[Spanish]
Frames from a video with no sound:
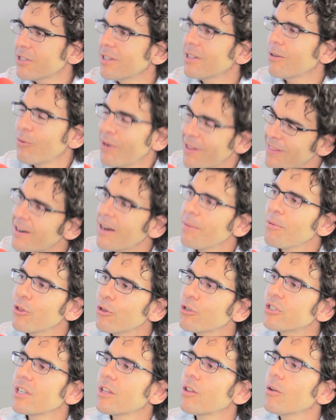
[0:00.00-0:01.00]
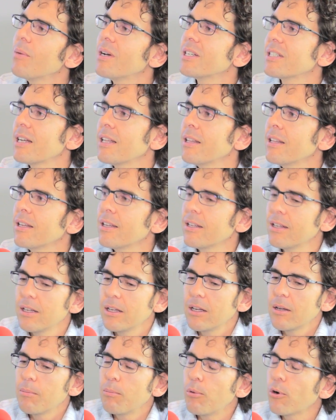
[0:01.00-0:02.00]
un entrenamiento seguido más grande.
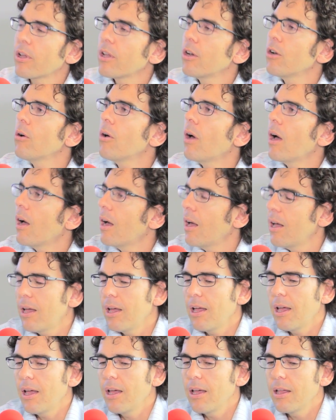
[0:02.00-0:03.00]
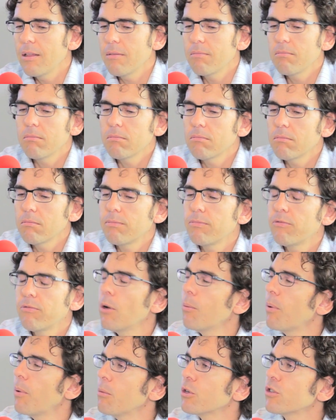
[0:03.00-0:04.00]
¿Por qué no ah, ah,
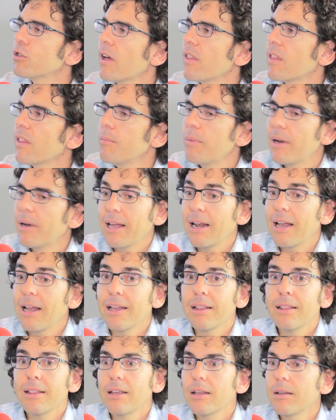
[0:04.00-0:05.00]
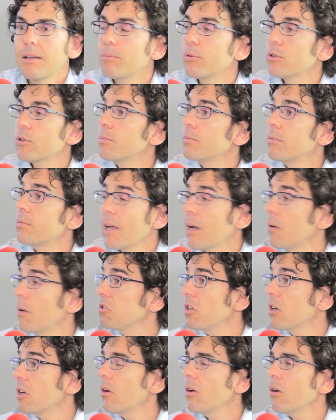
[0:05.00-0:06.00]
lo ponemos fácil para que la gente pues, tenga un
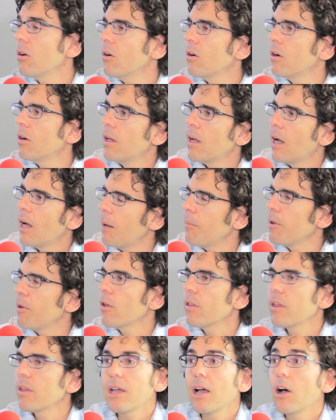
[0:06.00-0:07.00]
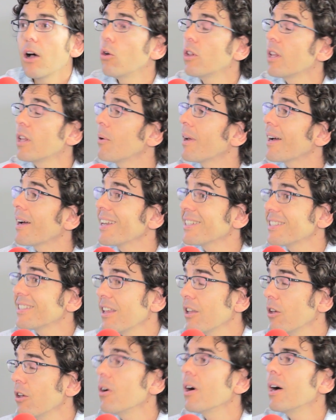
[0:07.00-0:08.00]
psicólogo al mediodía o tenga una clase
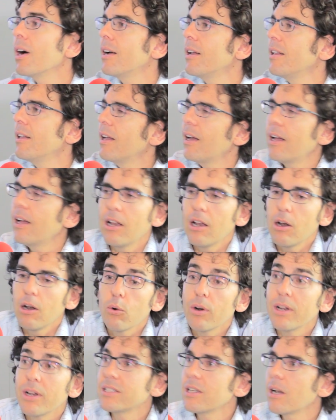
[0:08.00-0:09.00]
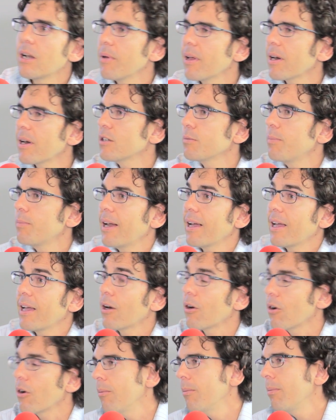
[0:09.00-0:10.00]
de yoga eh, el lunes y el viernes para que
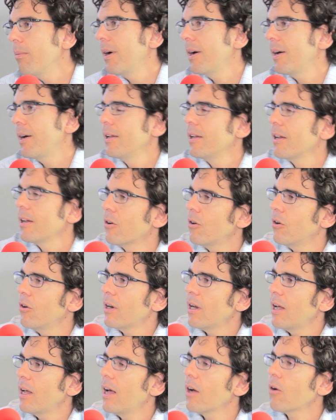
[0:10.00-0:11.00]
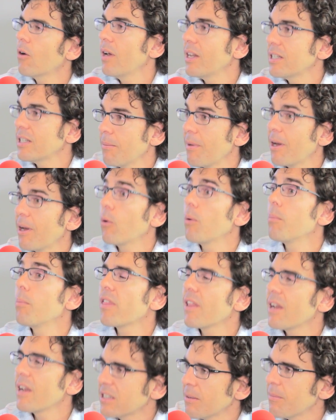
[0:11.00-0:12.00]
rompa con, ah, con la semana o
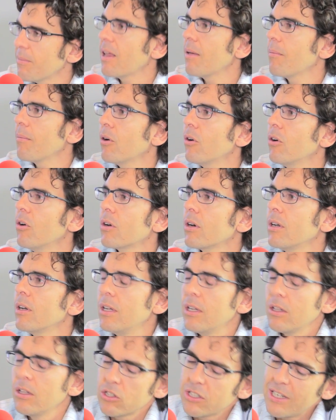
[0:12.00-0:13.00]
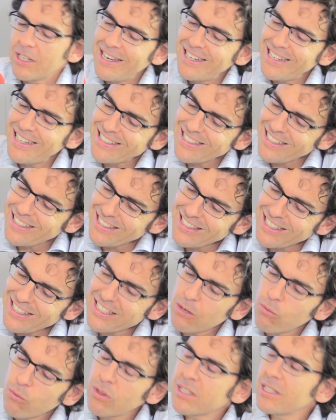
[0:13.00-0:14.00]
empiece la semana mejor? Entonces, estas
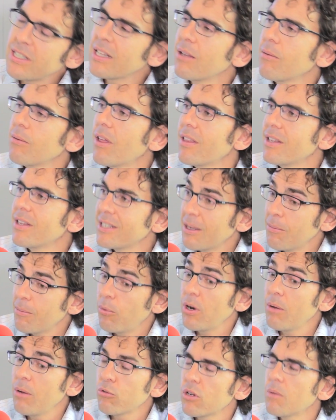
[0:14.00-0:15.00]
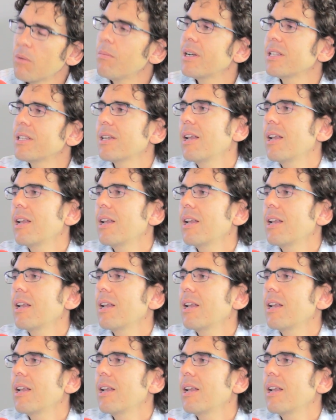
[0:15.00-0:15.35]
segundas actividades que ponemos en marcha